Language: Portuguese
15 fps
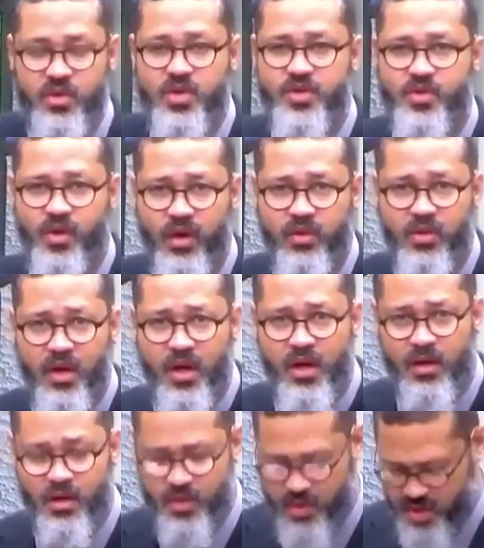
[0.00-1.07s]

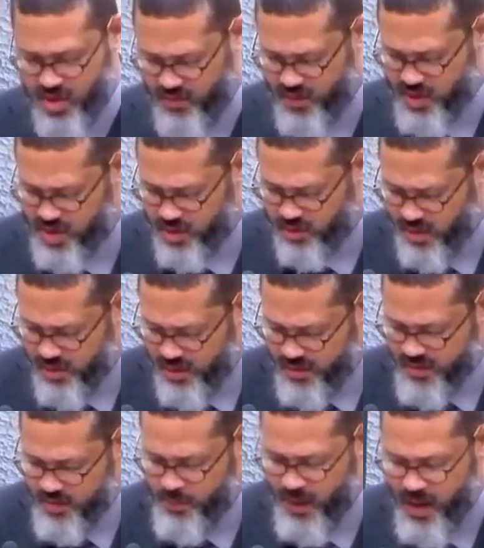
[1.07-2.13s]
18, que eu estou dividindo em
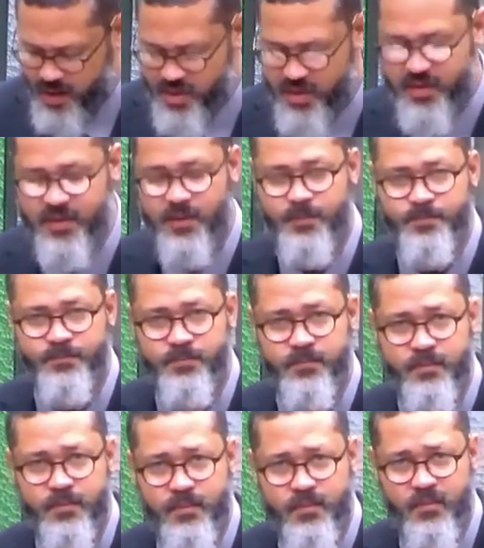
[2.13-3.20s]
três partes
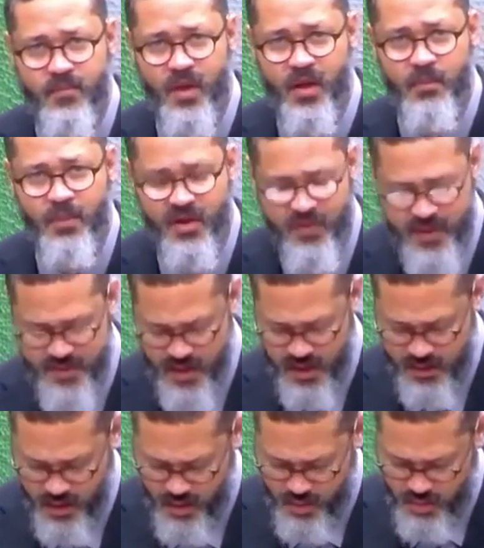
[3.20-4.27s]
para
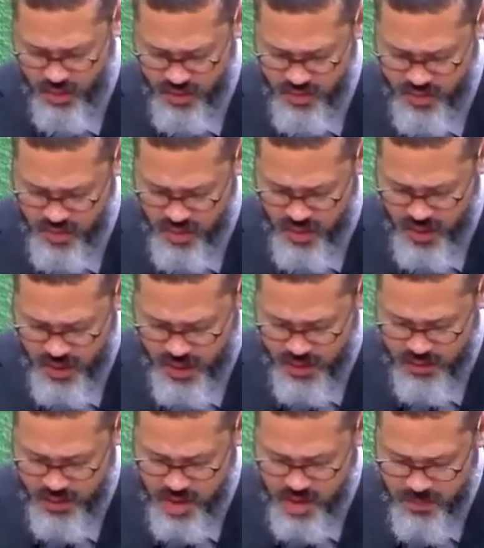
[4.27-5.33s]
facilitar o nosso
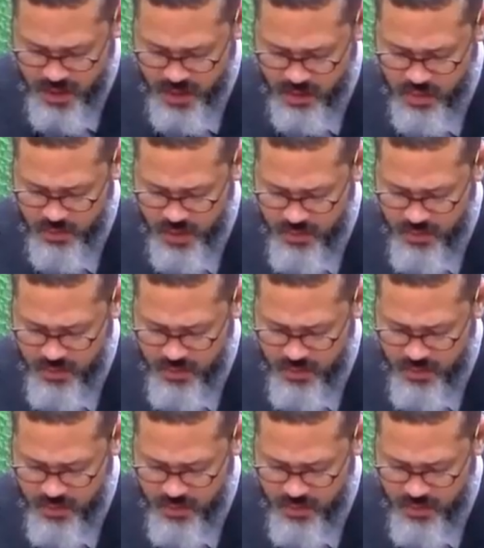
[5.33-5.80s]
entendimento.